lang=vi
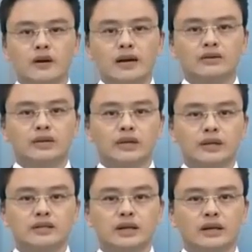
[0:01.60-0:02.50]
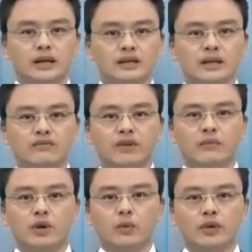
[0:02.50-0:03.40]
Khó ai có thể nghĩ rằng là các sản
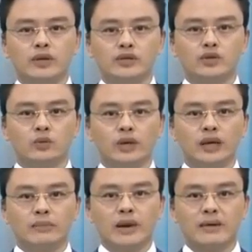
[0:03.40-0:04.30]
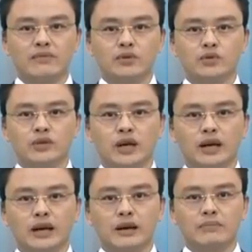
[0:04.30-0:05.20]
phẩm đông y dùng để làm đẹp, ví dụ như
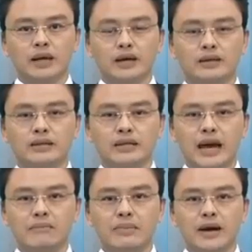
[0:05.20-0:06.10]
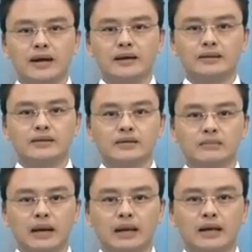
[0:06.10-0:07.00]
là kem đặc trị nám hay là sữa
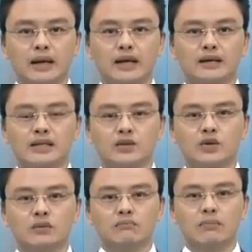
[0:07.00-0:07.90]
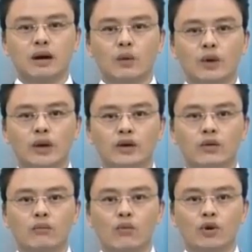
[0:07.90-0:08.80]
rửa mặt, lại được sản xuất bằng nguyên
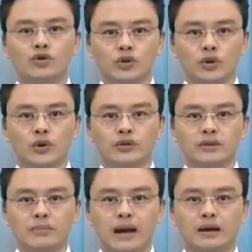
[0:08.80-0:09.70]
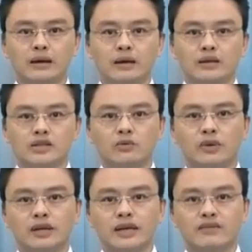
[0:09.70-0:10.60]
liệu mua trôi nổi trên mạng
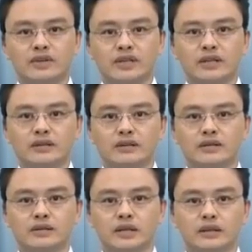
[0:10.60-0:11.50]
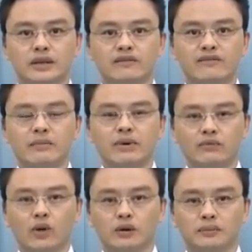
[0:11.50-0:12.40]
trong các nhà vệ sinh chỉ diện tích vài
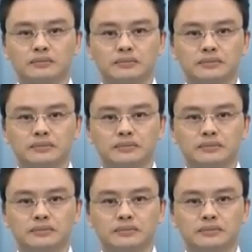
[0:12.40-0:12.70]
mét vuông.